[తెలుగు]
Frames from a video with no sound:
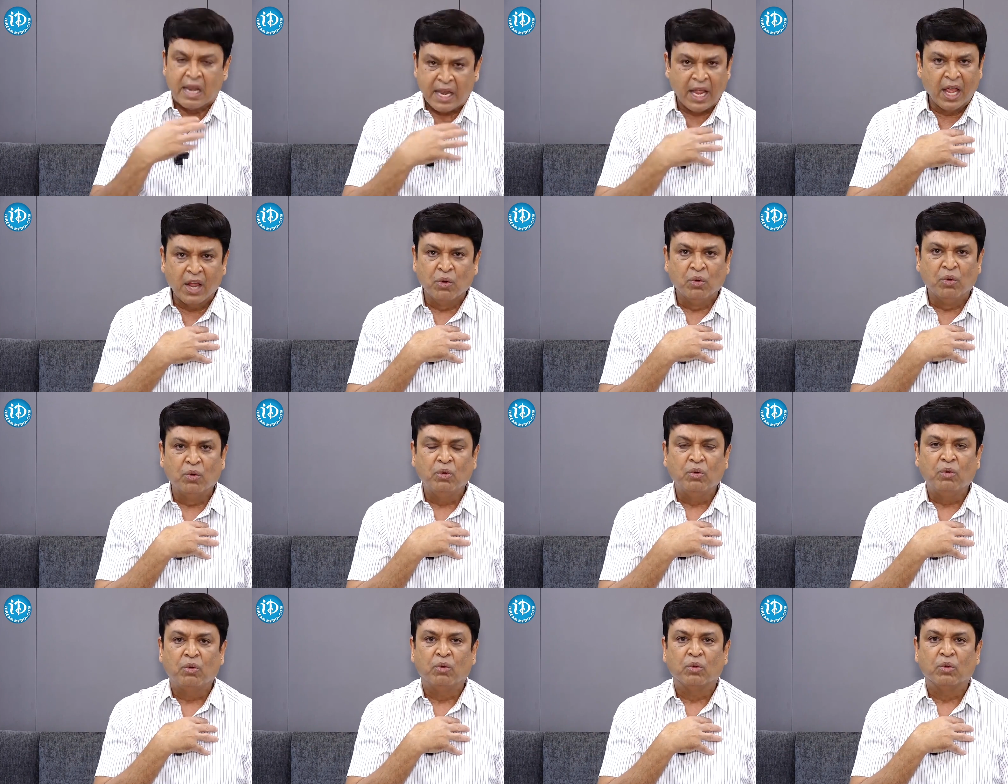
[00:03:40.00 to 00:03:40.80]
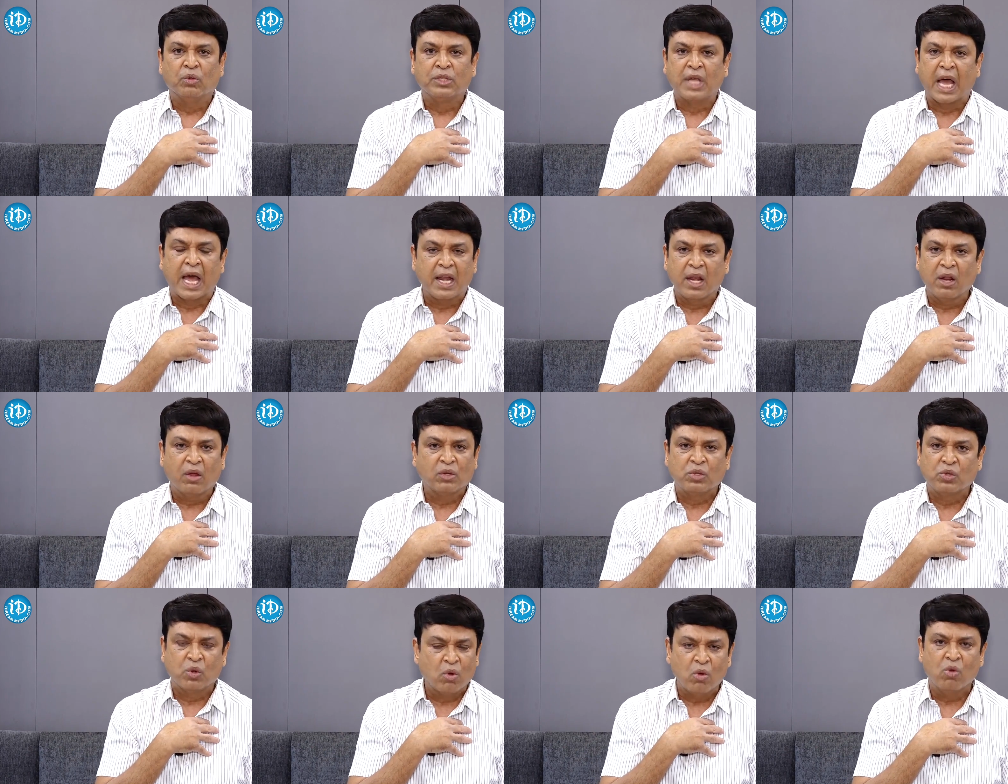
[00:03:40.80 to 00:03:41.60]
నేను
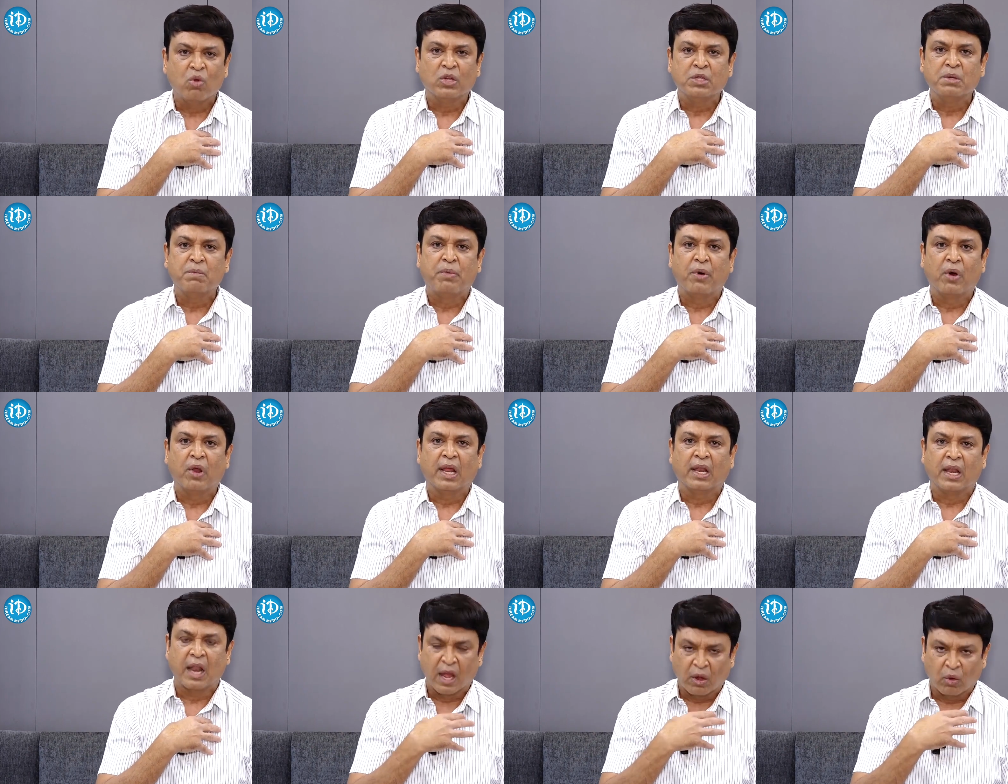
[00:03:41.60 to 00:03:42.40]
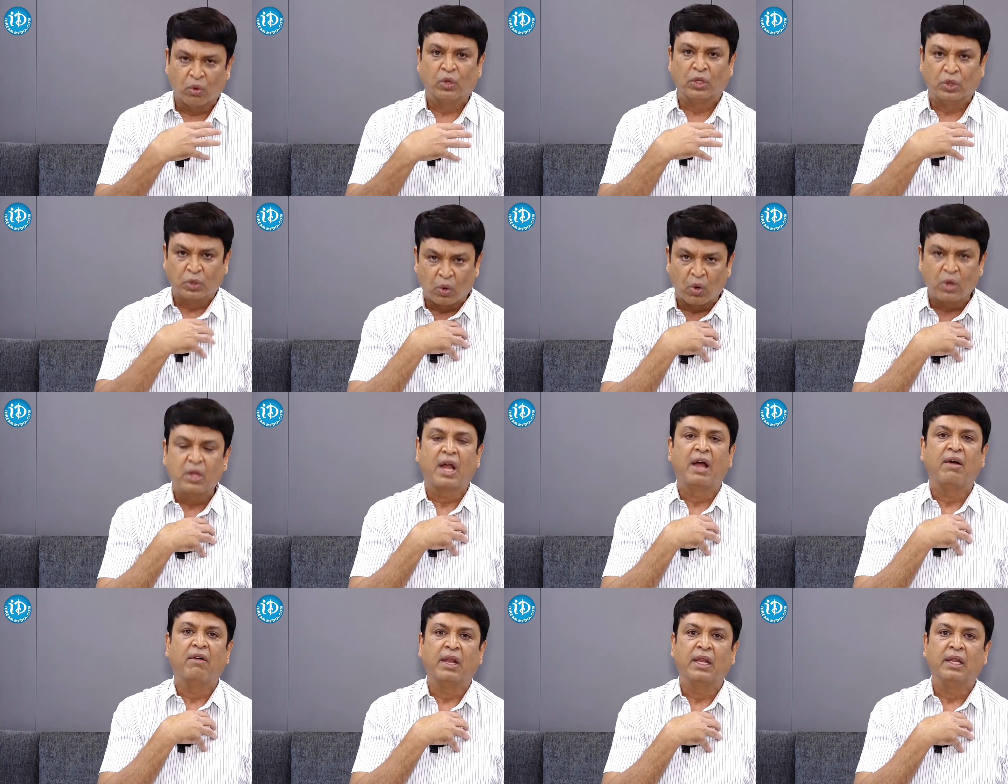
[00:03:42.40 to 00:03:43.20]
శారీరక సుఖం కోసం పోలే నాకు ఒక తోడు
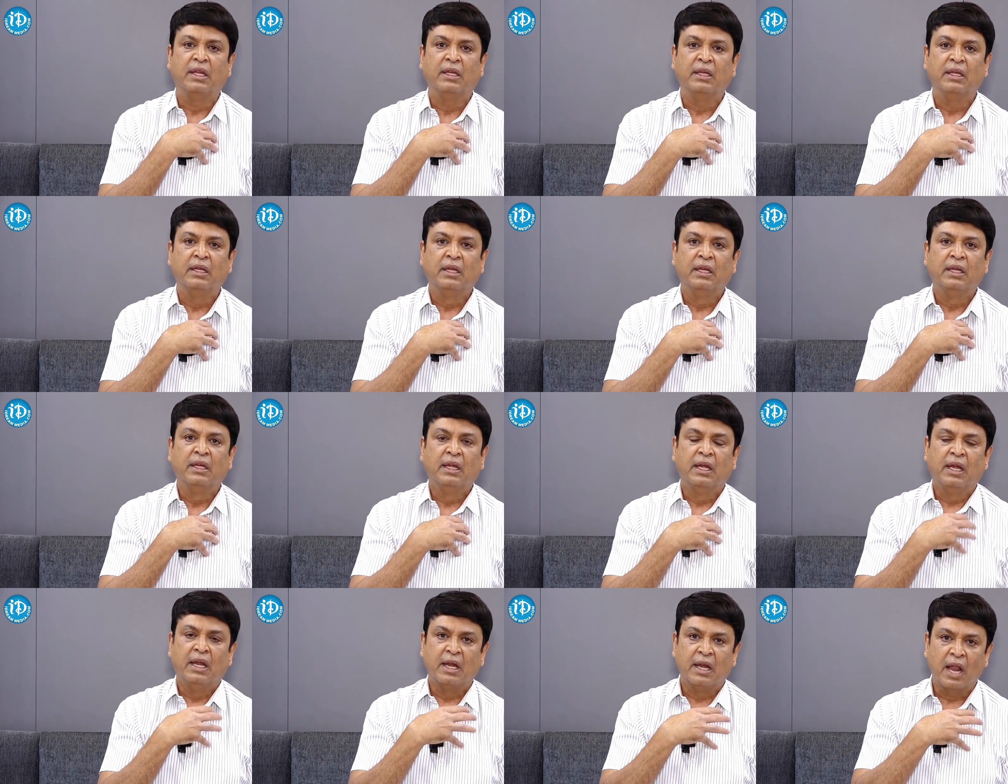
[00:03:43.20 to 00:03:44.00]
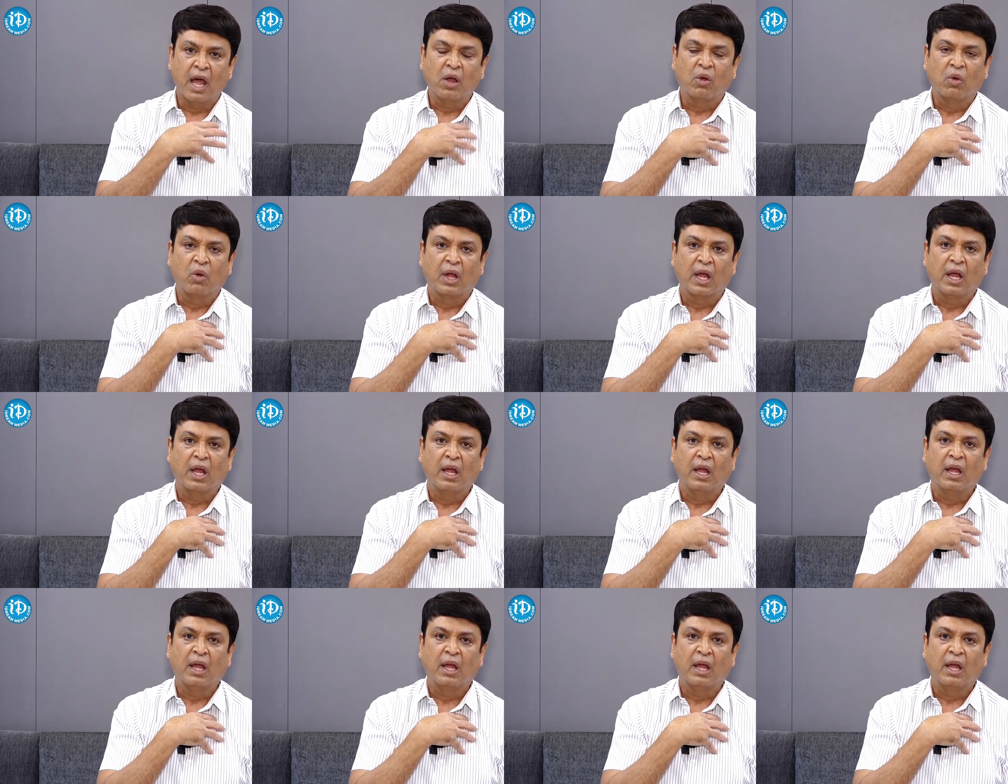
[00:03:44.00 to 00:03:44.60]
కావాలి నాకు ఒక